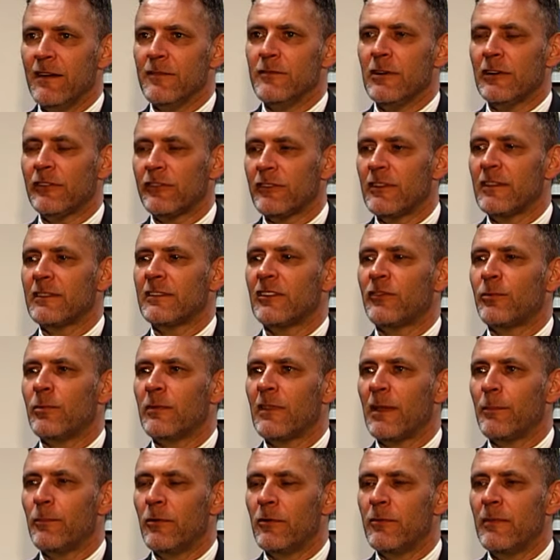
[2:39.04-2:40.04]
Właśnie jesteśmy
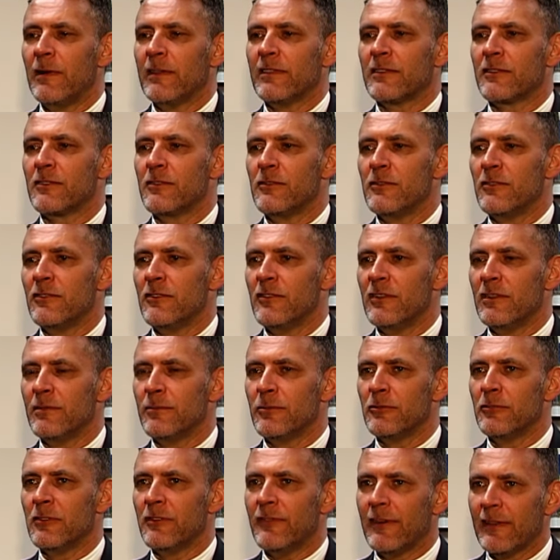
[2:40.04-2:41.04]
na półmetku
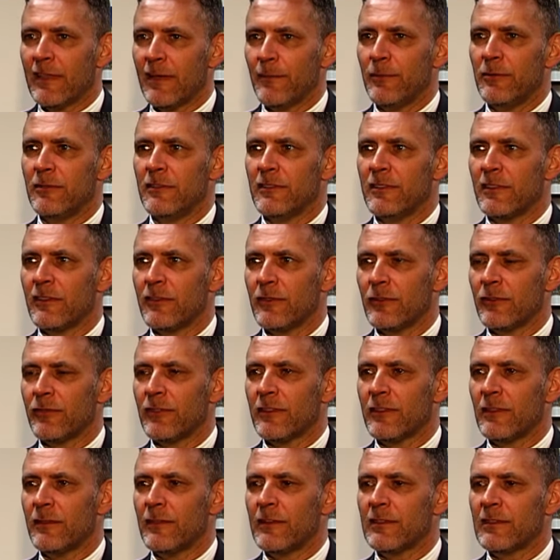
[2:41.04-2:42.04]
budowania polityki
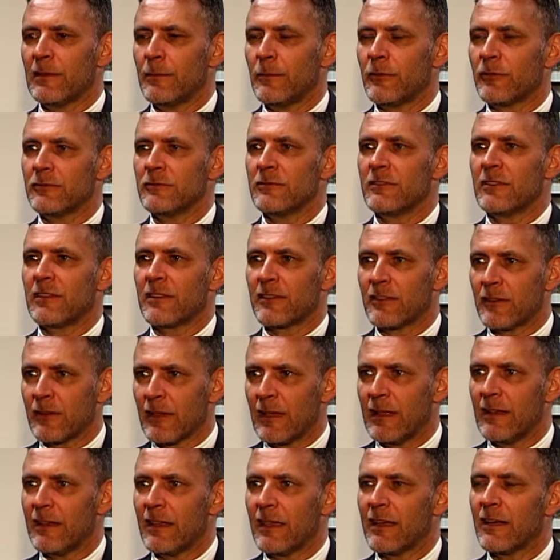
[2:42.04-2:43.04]
oświatowej samorządu
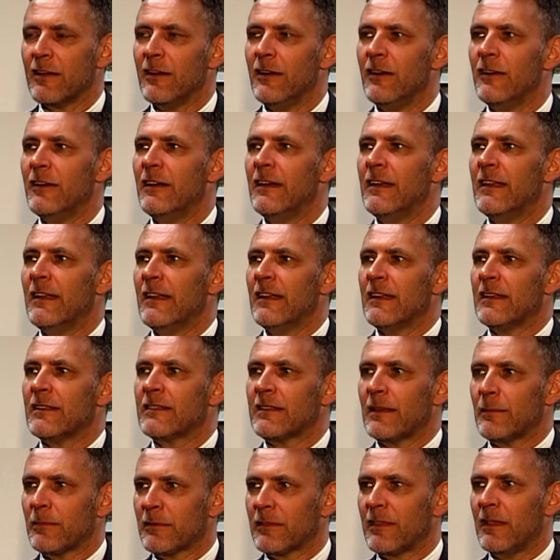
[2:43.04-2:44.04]
terytorialnego.
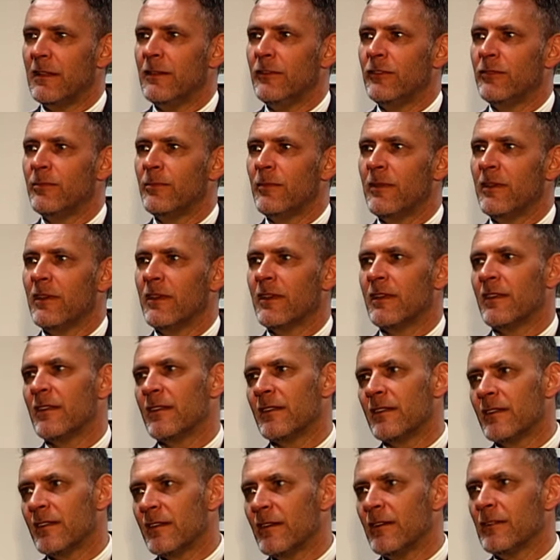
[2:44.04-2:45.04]
Zamknęliśmy
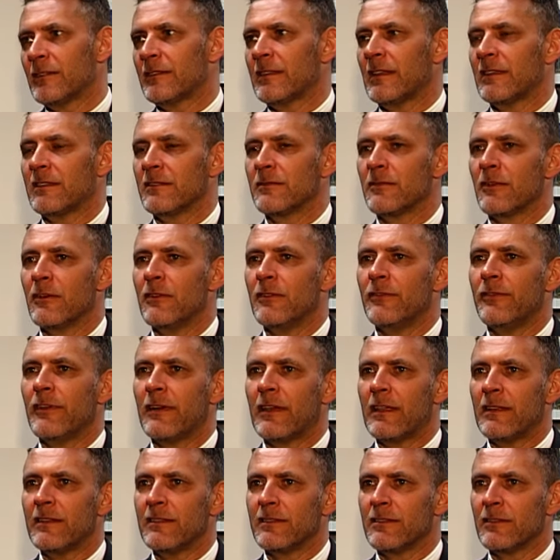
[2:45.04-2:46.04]
y, ostatnią
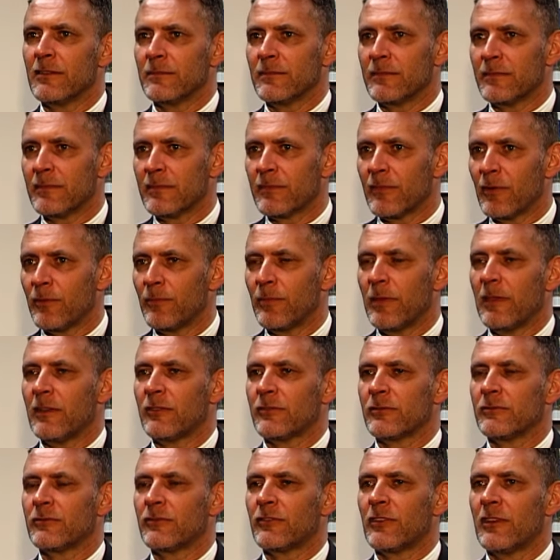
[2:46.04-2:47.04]
konferencję, tą
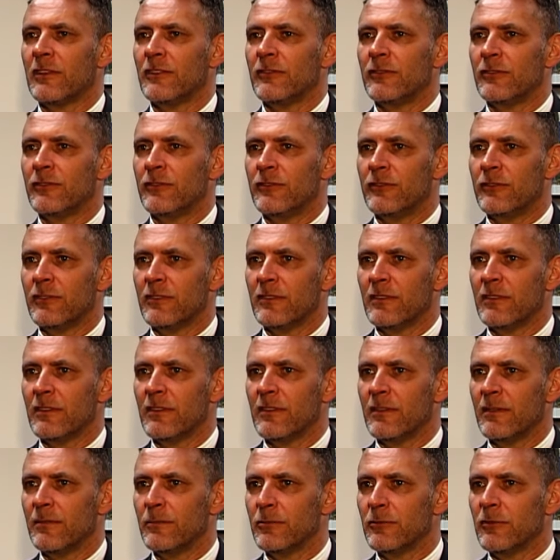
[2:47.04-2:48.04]
pierwszą część
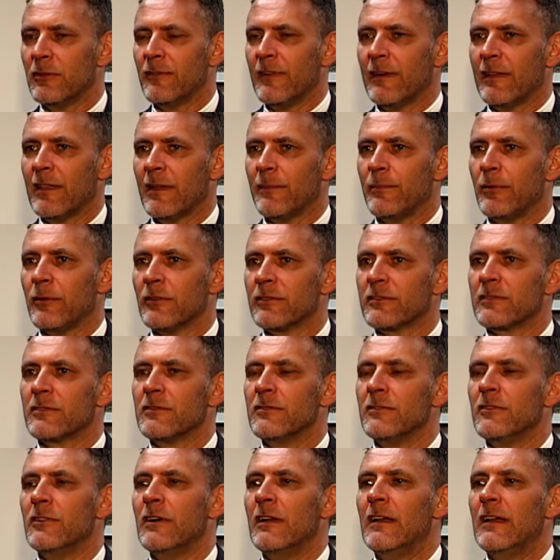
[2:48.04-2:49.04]
y, budowania
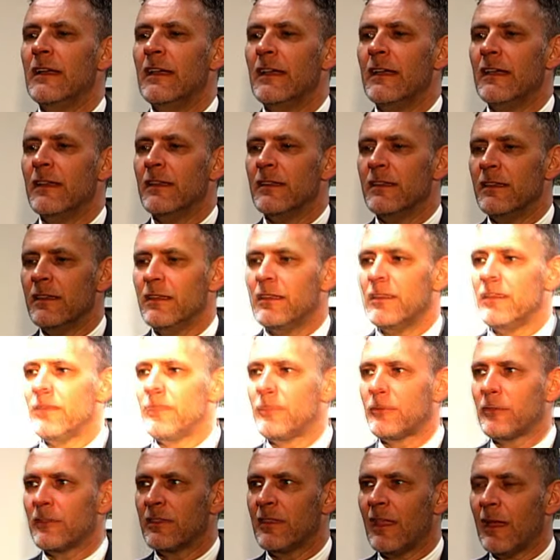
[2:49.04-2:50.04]
postu i
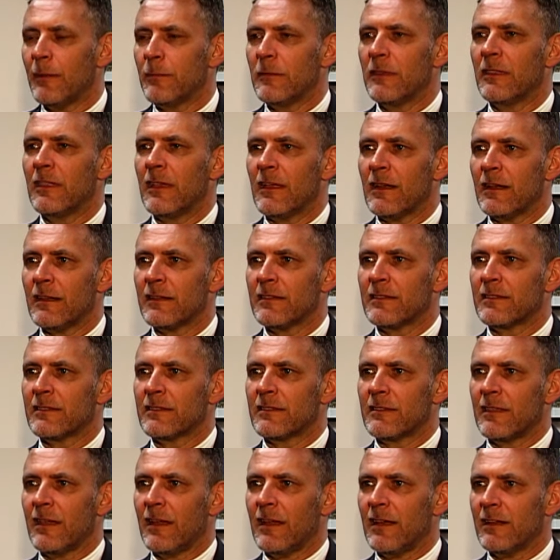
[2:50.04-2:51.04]
przed nami
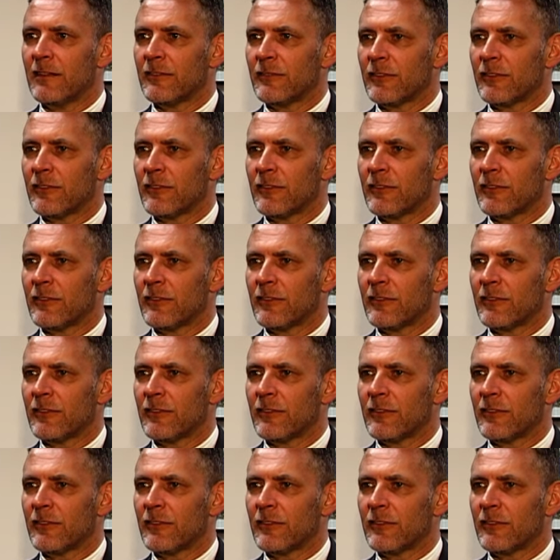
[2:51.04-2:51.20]
teraz ta